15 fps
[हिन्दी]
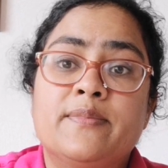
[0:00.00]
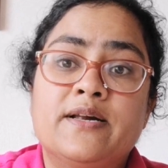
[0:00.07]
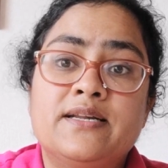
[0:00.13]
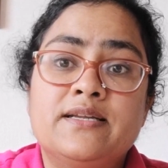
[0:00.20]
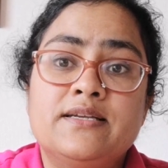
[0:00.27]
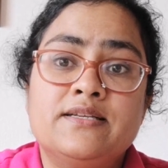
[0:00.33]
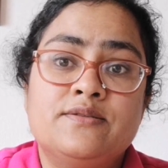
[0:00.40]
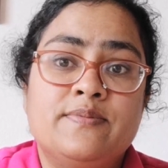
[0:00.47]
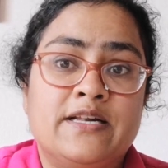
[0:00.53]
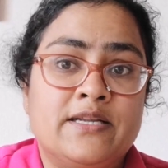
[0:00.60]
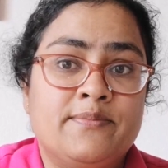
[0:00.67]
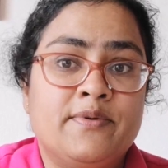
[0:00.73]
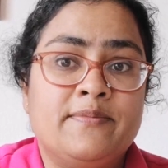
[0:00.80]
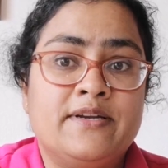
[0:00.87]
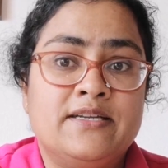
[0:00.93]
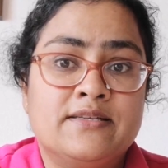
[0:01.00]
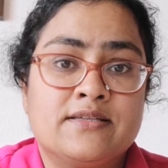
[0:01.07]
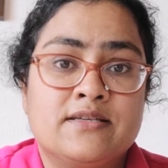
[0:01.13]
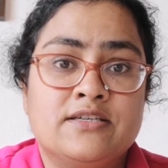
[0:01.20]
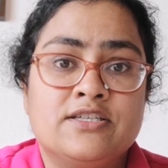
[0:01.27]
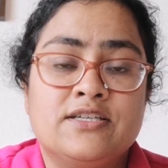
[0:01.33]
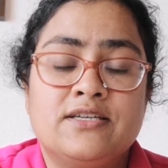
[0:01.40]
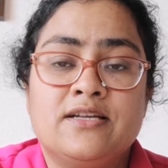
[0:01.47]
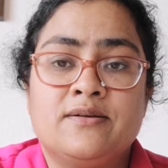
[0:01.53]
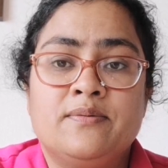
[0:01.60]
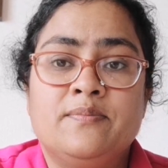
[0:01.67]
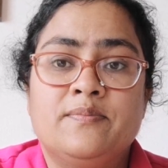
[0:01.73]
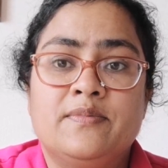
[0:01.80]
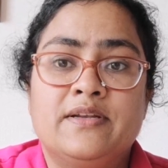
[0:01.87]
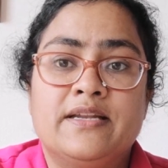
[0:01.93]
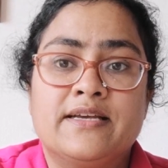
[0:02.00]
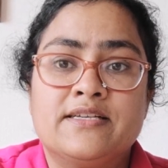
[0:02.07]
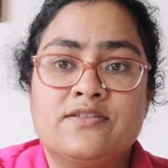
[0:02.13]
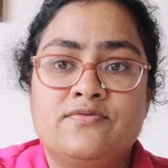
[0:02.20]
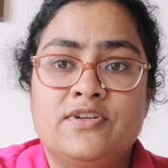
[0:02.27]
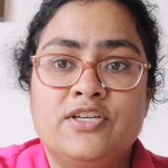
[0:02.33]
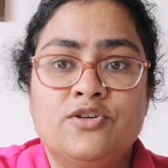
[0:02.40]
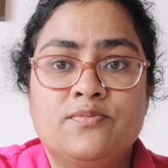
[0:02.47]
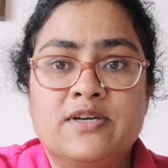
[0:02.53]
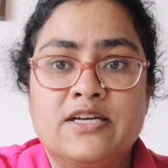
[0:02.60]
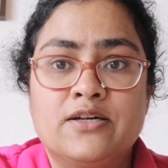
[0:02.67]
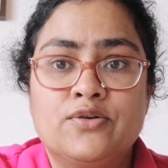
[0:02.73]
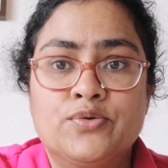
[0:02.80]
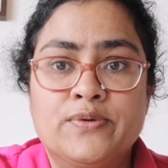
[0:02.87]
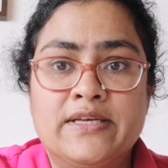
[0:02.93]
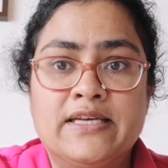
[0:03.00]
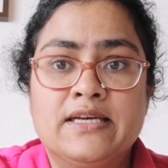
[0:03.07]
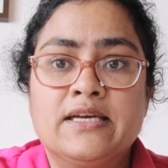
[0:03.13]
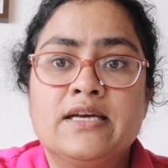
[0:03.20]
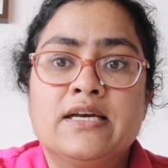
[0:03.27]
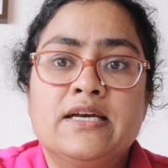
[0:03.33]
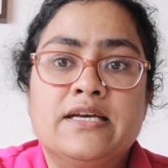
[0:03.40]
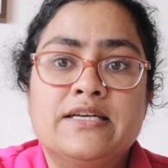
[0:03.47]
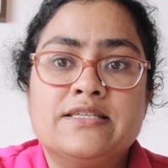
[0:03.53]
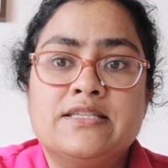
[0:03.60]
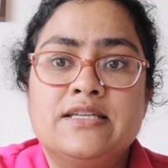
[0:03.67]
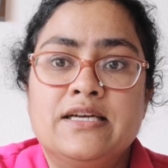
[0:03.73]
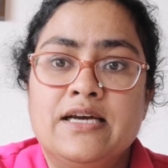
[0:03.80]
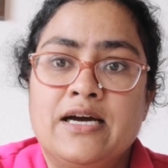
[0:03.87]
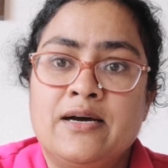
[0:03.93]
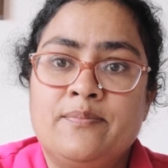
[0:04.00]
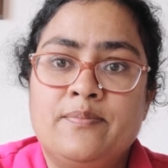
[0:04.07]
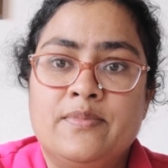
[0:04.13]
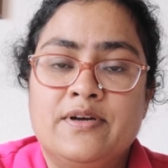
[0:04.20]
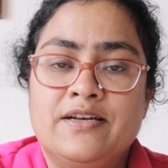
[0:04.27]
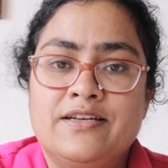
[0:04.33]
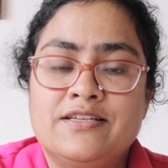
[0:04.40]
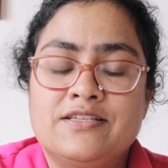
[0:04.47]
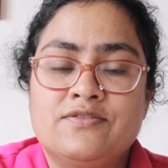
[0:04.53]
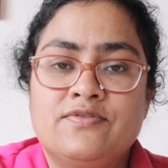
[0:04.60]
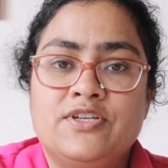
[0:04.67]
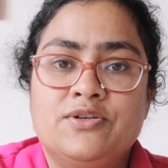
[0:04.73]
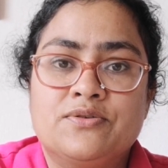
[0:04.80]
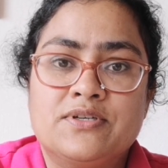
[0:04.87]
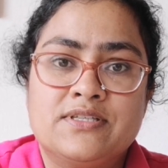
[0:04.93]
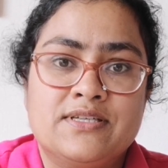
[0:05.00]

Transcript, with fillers: पर इस बारे में मैं डिस्कशन आप नेक्स्ट वीडियो में करूँगी इसलिए आप इस वीडियो के